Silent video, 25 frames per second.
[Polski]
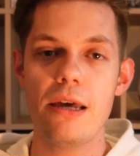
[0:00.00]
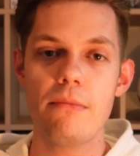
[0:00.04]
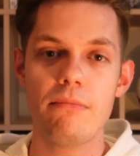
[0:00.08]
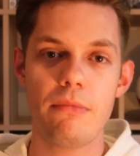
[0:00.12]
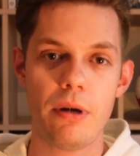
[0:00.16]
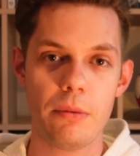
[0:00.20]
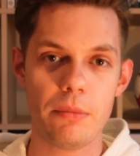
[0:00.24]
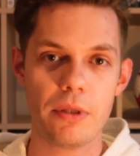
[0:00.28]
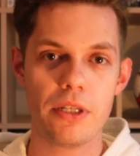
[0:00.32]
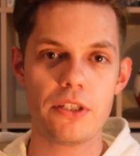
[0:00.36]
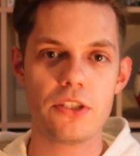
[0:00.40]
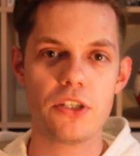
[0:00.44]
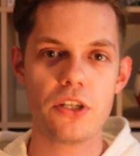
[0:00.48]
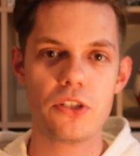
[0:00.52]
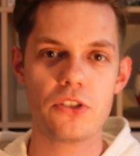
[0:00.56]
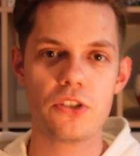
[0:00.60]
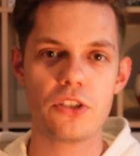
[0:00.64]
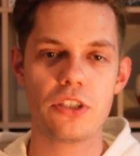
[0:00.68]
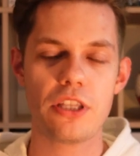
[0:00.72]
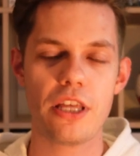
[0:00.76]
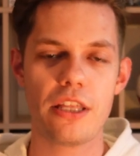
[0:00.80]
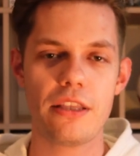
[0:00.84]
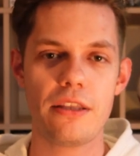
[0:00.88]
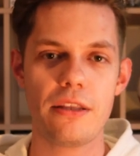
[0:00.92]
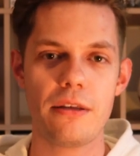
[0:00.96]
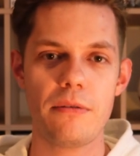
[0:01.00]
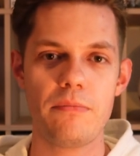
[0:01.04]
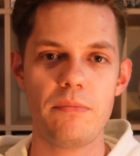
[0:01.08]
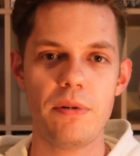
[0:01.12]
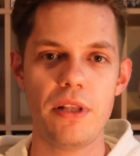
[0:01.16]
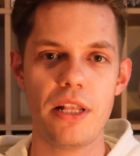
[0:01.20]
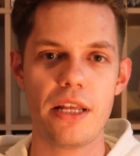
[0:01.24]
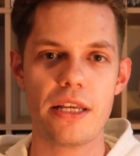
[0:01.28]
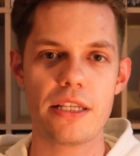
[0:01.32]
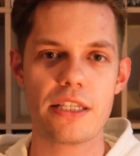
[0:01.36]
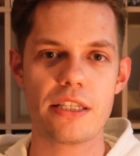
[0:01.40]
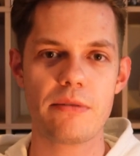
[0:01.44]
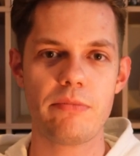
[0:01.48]
mam nadzieję, że ten
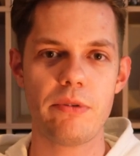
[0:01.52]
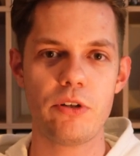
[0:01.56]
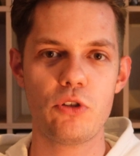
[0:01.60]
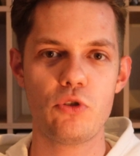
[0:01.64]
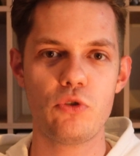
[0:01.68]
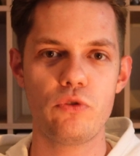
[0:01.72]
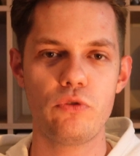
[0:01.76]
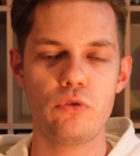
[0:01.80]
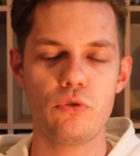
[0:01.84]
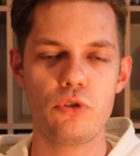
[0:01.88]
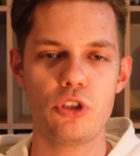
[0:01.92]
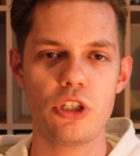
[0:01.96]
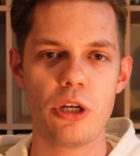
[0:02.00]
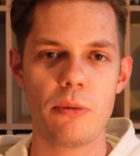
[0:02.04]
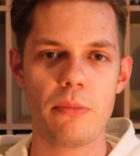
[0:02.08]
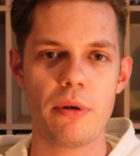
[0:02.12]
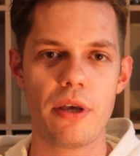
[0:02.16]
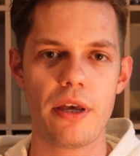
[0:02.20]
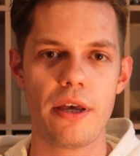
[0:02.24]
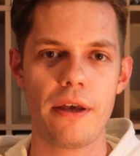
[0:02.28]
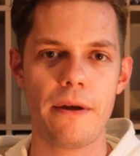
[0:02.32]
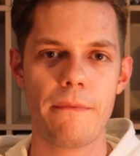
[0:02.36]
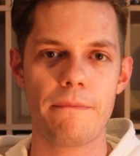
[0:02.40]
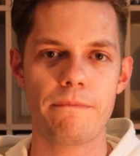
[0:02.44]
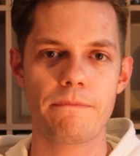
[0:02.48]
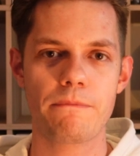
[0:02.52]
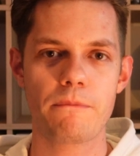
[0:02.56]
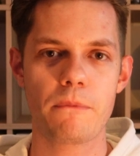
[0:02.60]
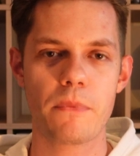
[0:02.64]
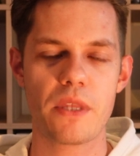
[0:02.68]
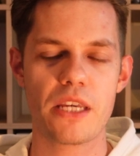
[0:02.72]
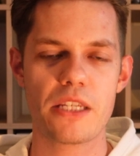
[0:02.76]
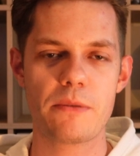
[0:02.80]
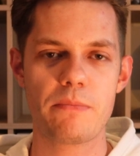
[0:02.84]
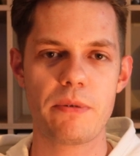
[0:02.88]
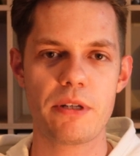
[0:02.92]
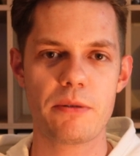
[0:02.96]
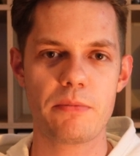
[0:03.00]
bilans meczów u siebie
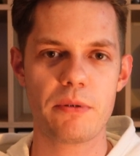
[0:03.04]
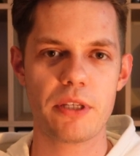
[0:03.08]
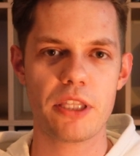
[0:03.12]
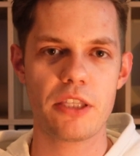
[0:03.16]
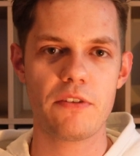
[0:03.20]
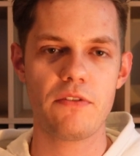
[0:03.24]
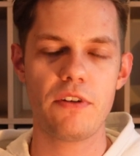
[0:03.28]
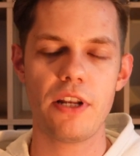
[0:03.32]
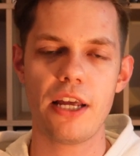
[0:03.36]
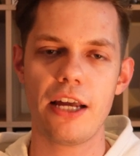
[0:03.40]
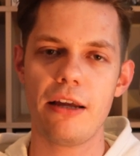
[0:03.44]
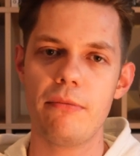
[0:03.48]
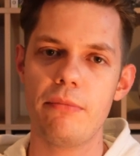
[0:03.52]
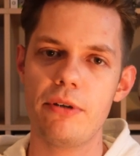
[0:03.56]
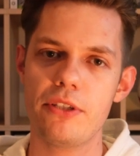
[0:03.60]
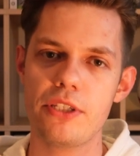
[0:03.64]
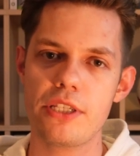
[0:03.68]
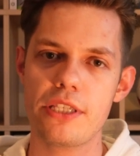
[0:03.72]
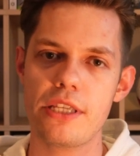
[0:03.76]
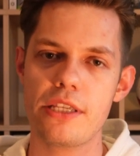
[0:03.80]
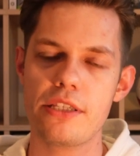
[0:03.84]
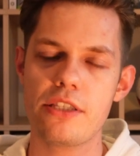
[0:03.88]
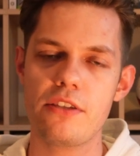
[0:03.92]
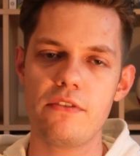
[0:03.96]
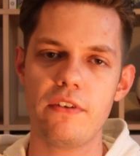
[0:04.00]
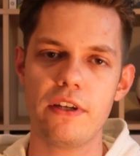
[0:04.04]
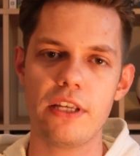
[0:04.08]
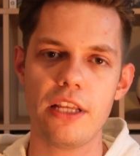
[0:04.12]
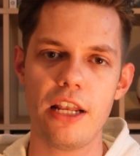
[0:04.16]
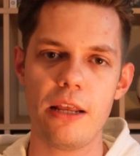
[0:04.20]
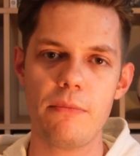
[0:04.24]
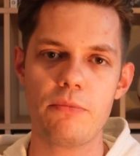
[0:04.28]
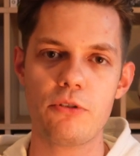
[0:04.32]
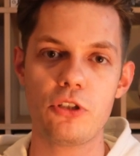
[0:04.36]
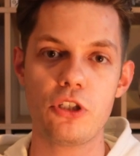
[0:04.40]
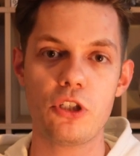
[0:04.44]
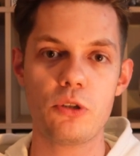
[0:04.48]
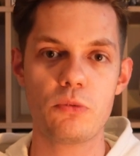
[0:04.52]
mm, z perspektywy Lecha będzie zdecydowanie
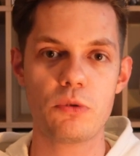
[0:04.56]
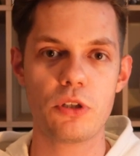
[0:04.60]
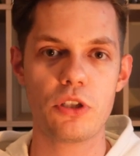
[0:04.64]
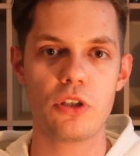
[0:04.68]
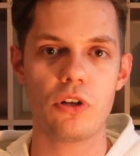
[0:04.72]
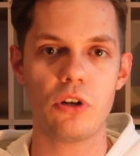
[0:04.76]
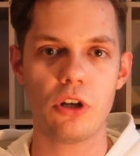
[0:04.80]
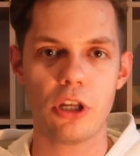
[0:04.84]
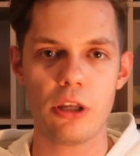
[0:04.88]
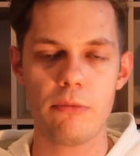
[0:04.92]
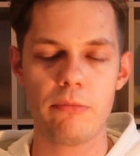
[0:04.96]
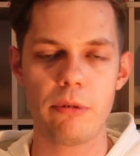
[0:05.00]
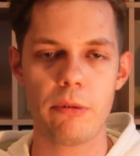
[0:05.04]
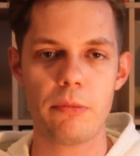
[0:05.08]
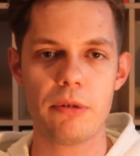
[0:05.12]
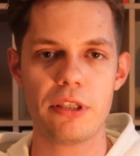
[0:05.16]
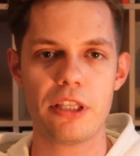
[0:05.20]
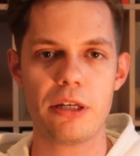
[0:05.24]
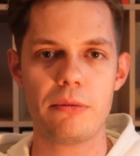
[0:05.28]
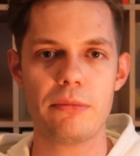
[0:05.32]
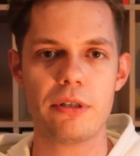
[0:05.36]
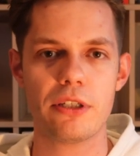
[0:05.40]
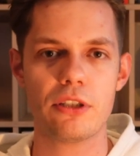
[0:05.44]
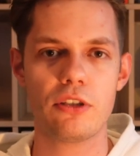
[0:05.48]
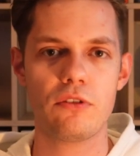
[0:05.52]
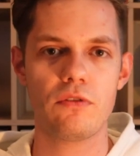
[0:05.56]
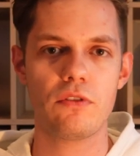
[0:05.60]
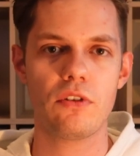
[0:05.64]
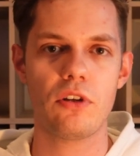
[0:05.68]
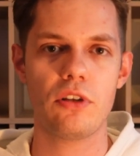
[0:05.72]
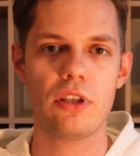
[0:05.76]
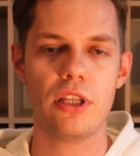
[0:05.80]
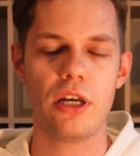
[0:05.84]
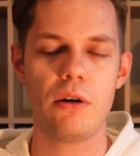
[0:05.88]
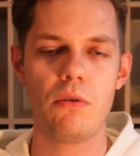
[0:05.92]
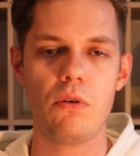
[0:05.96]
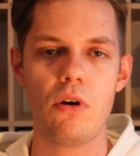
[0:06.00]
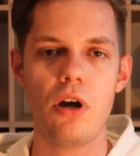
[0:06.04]
lepszy niż przed rokiem. Pamiętam jak to
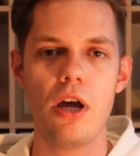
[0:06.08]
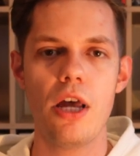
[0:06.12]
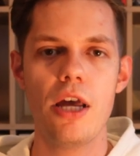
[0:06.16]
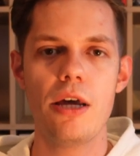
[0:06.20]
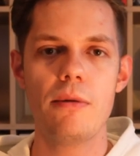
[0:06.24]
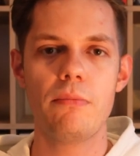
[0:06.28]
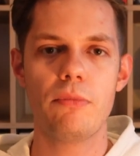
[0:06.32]
wyglądało.